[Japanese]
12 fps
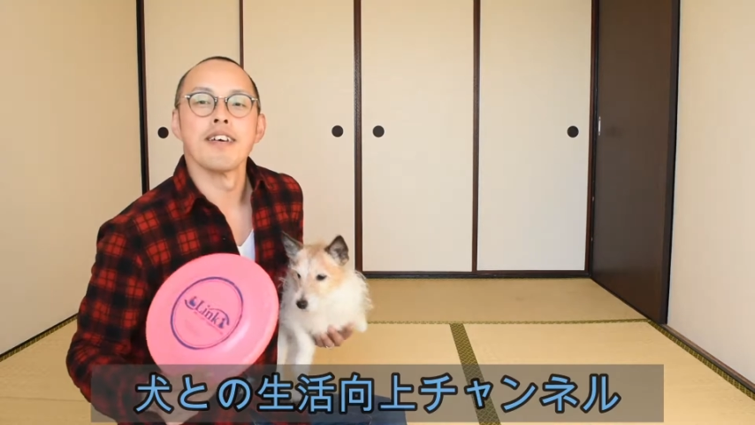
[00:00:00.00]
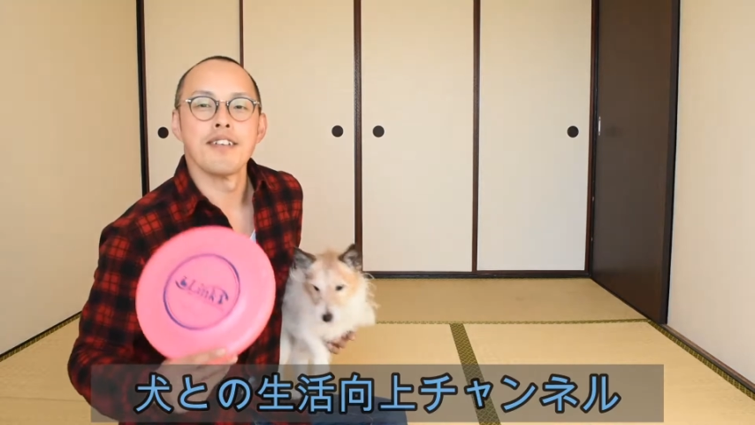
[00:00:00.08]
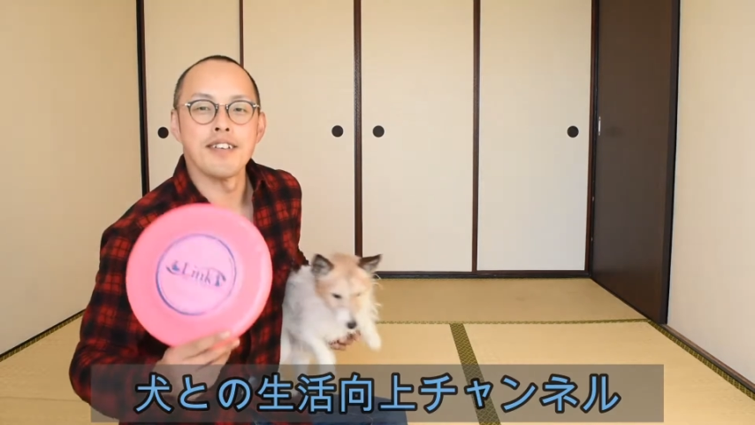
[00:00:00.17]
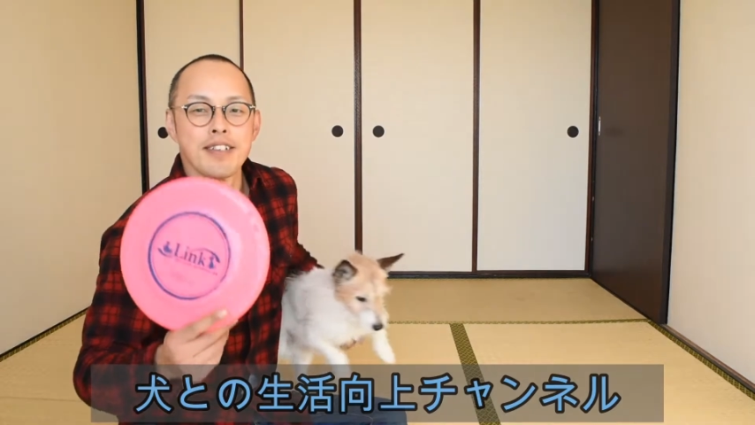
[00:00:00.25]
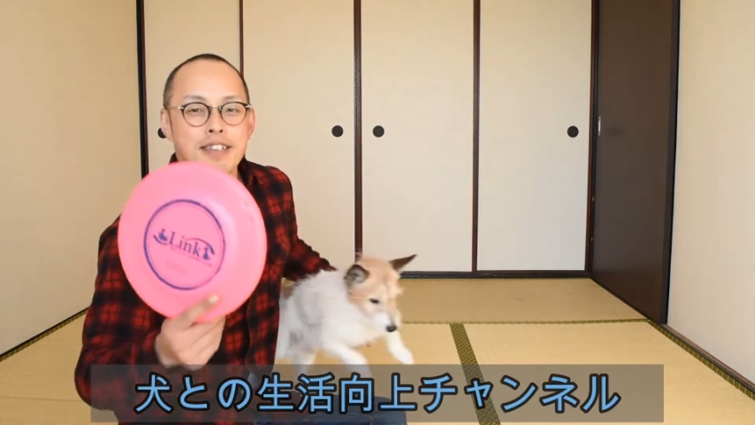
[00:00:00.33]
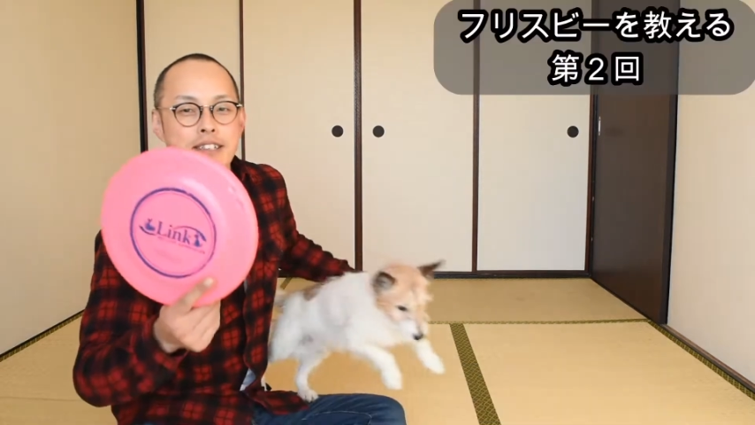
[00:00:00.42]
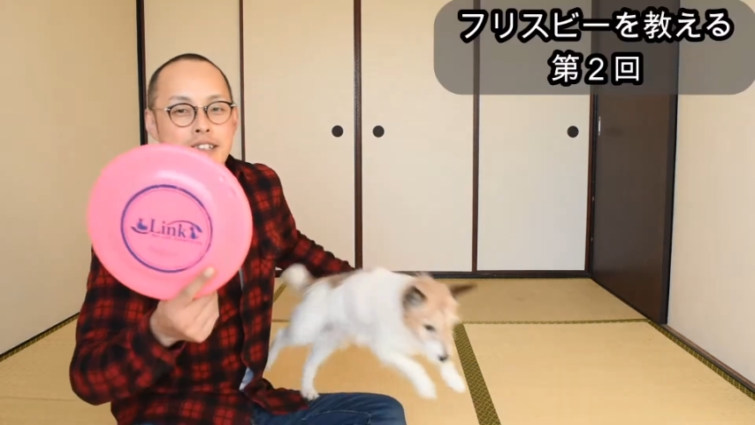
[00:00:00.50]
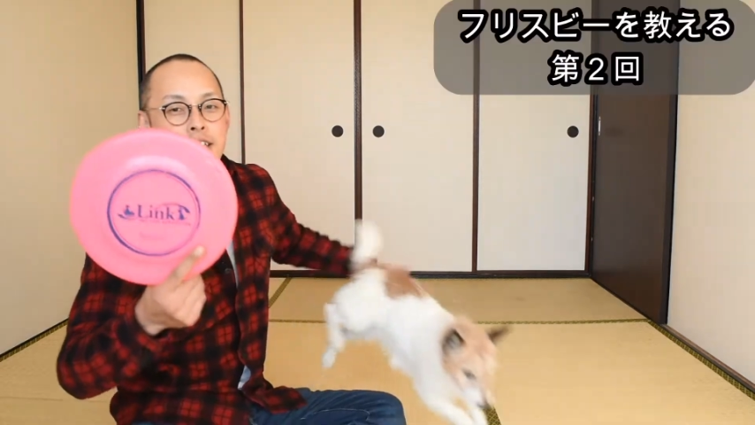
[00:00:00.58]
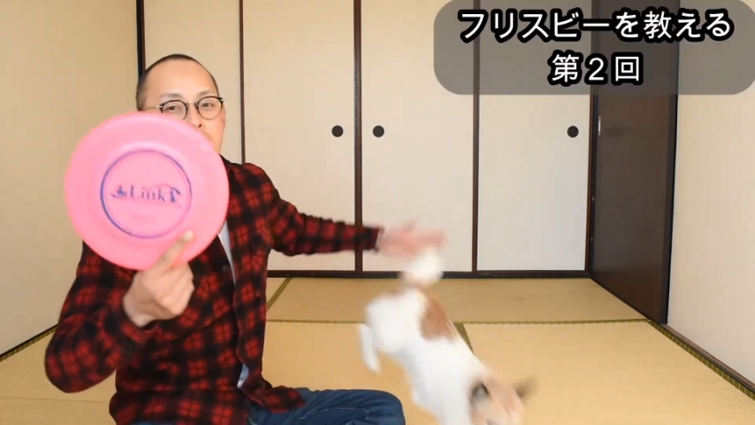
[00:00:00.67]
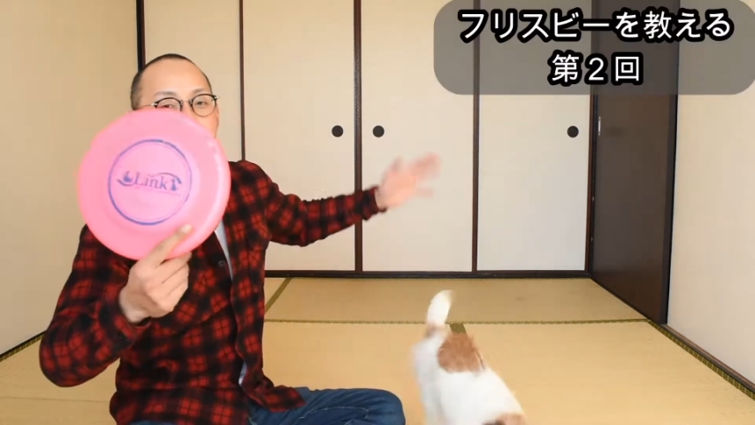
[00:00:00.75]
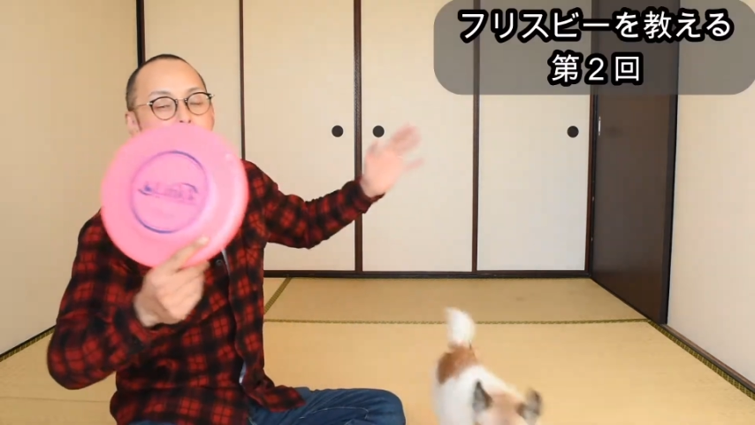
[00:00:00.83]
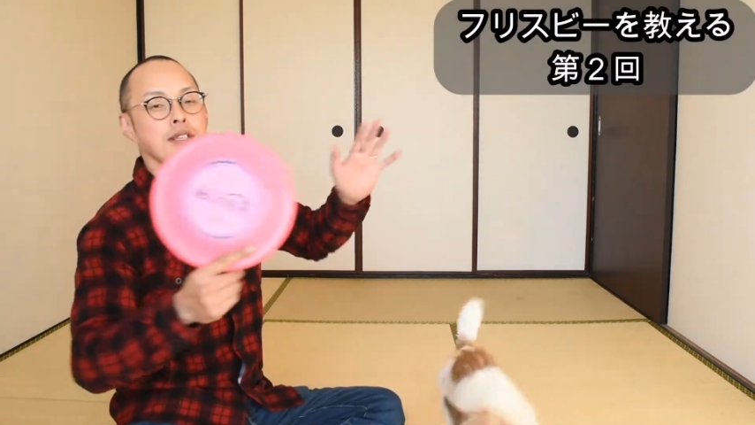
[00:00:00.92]
これ
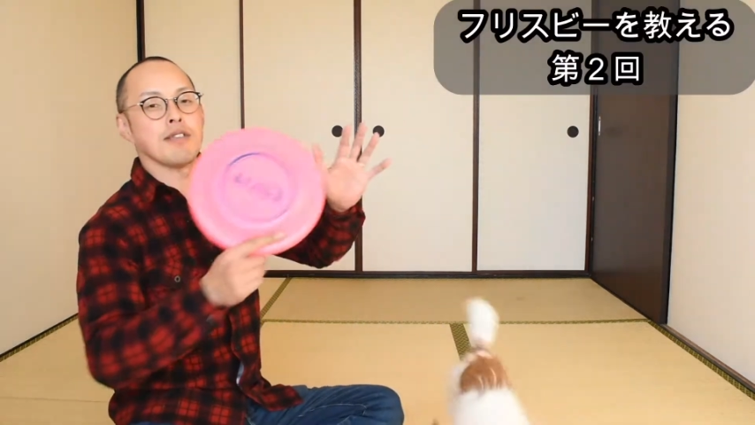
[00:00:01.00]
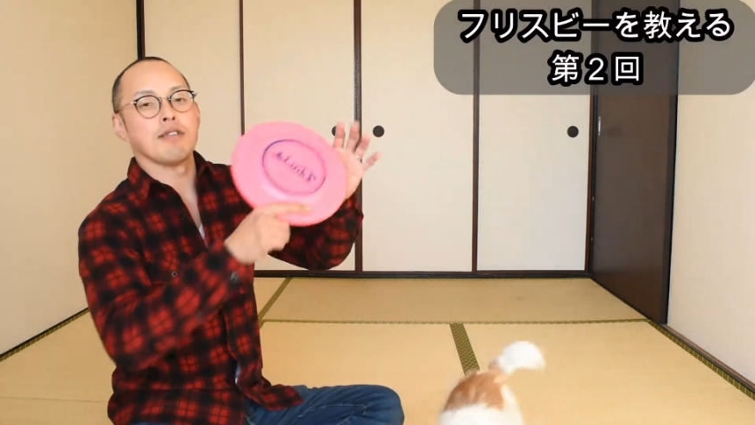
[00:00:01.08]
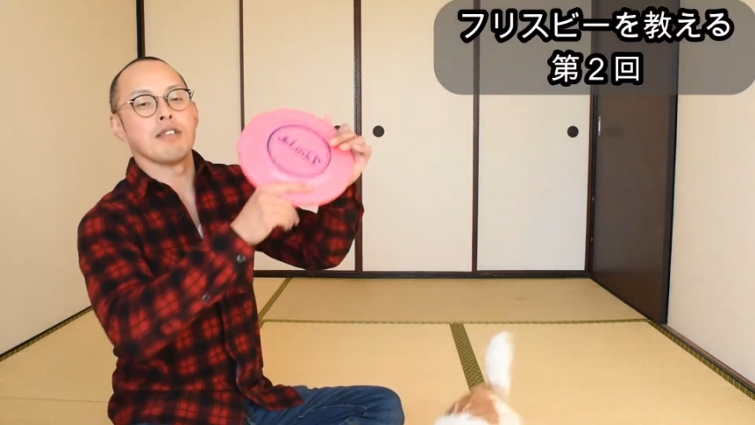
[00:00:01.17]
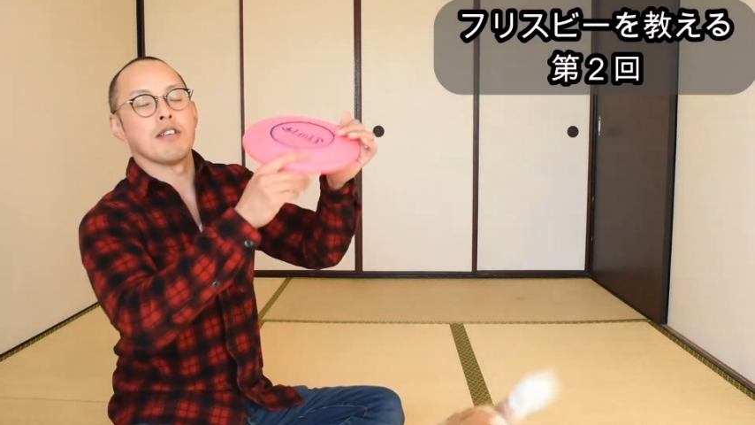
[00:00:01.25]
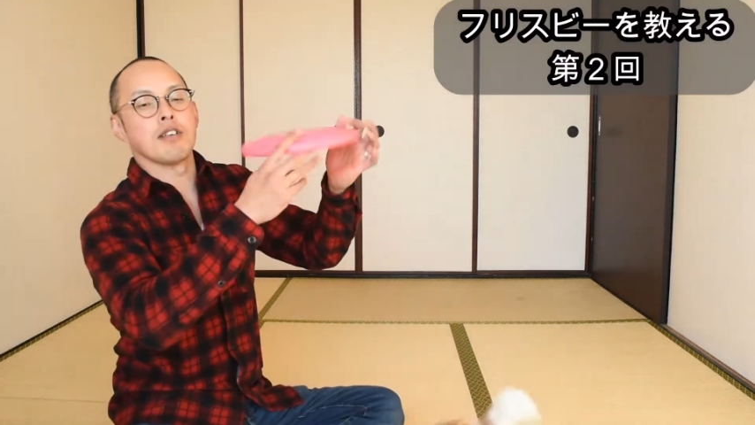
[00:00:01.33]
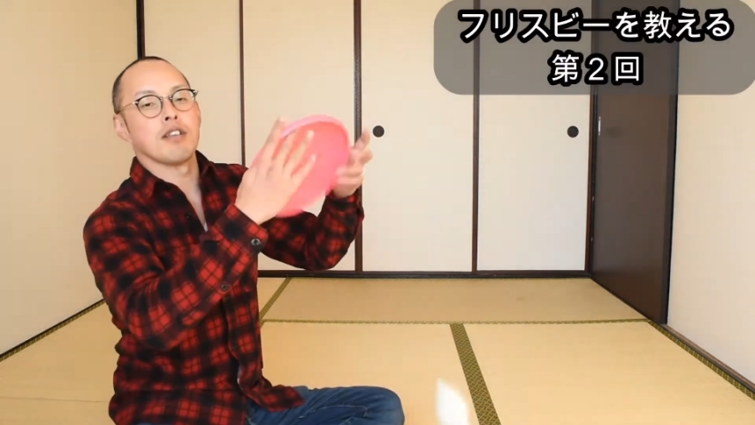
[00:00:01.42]
2回目って言ってる